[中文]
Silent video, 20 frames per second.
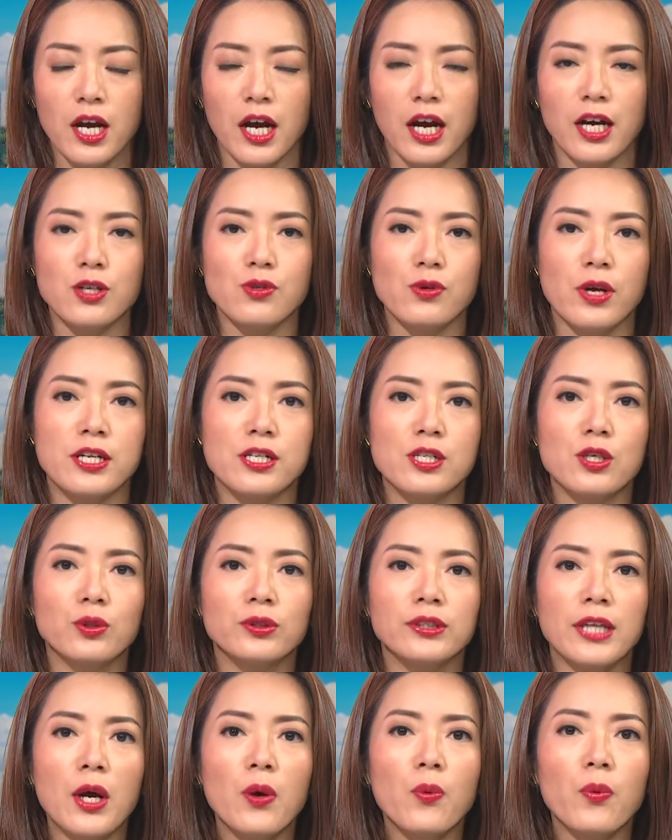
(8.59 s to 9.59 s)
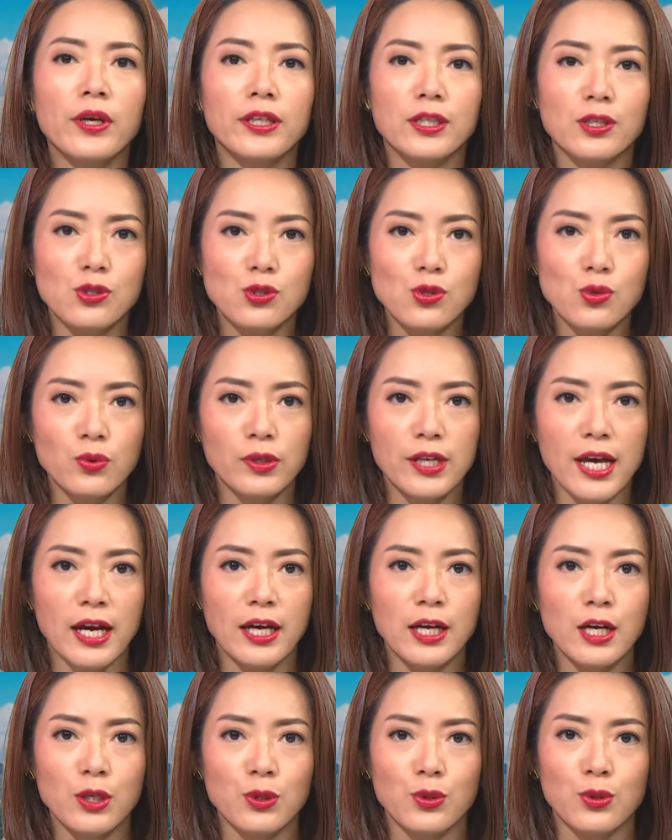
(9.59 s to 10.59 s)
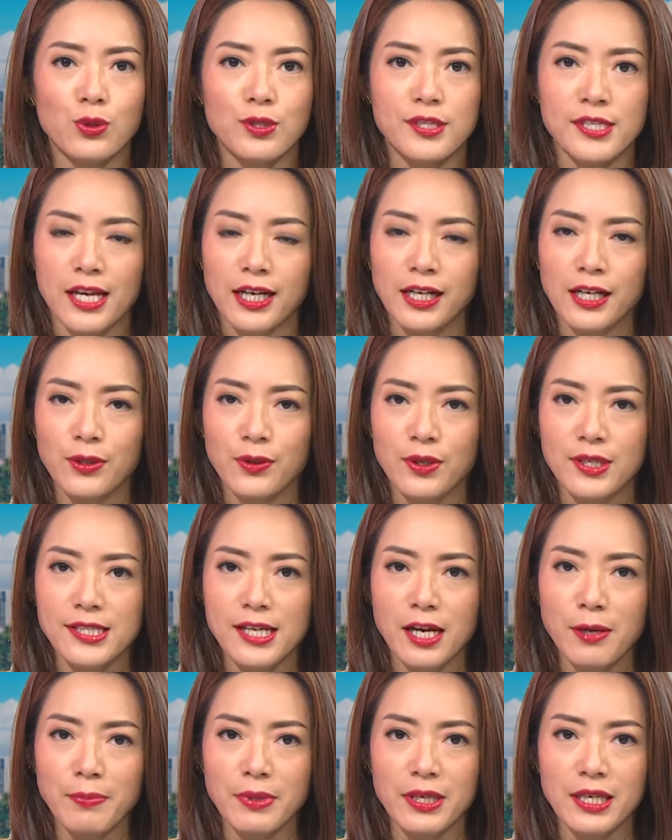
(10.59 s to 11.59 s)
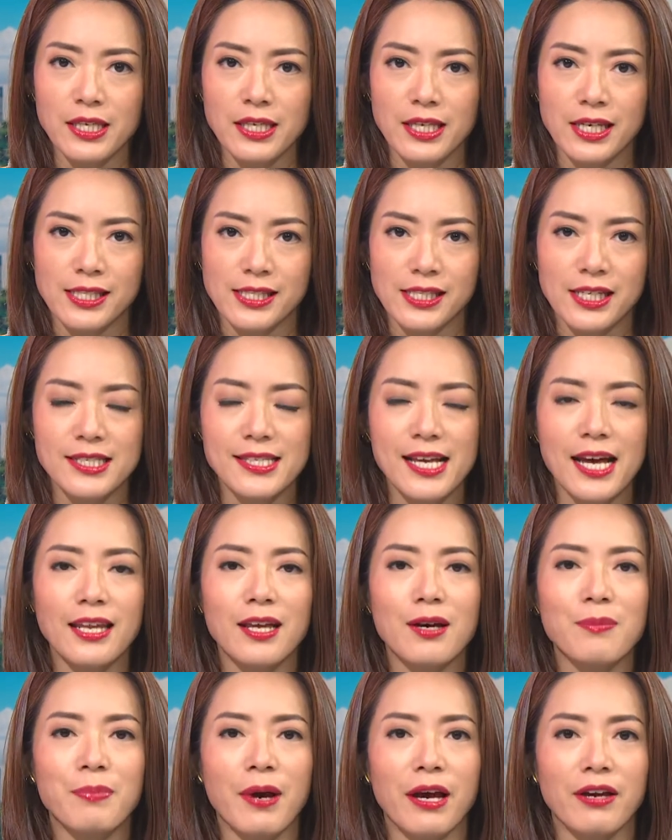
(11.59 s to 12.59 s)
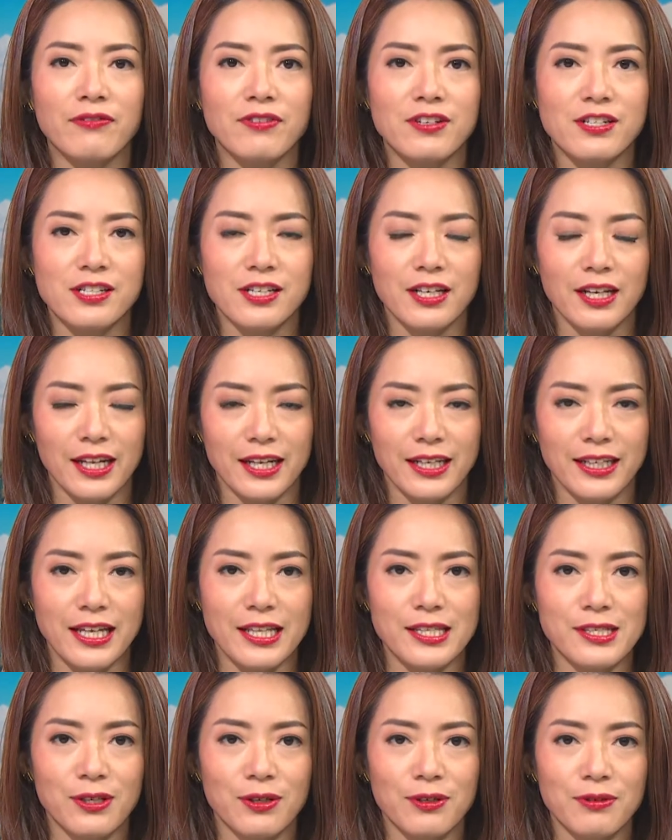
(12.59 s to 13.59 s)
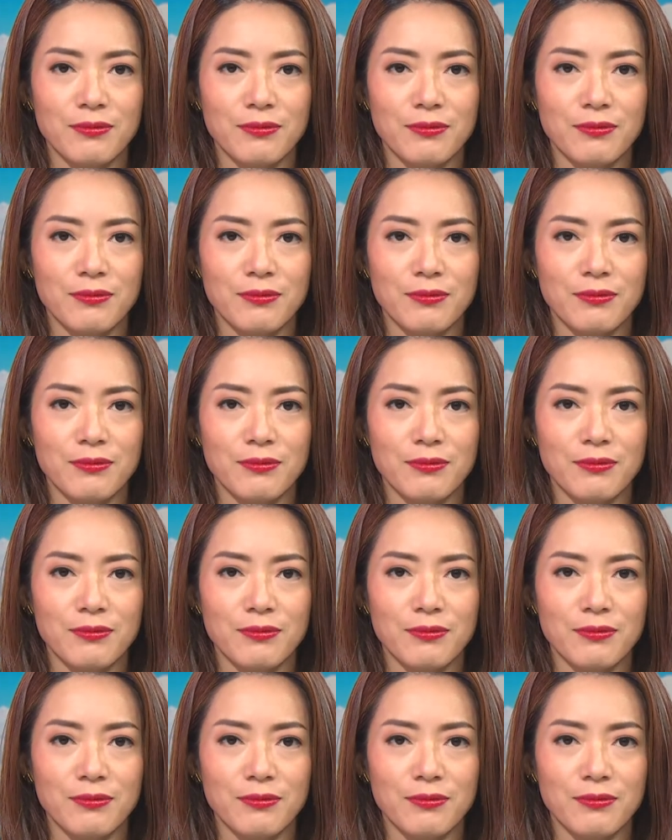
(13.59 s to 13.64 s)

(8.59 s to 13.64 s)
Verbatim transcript: 而转售单位的数量与前个月相比也增加了百分之零点九。